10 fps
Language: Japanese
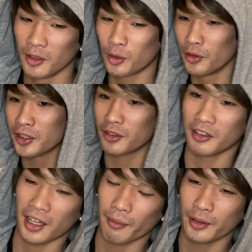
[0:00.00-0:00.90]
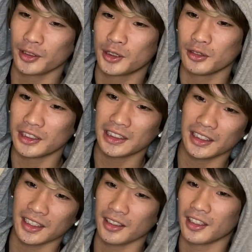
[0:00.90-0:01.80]
この人の幅の中心
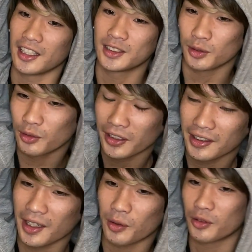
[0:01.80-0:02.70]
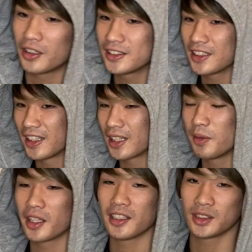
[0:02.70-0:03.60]
がちょうど言いたいことなんじゃないか
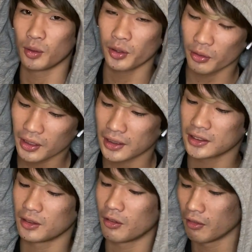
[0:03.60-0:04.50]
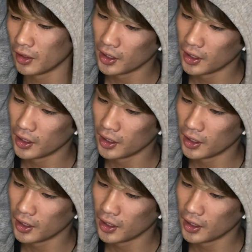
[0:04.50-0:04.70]
みたいな、そういう感じの本。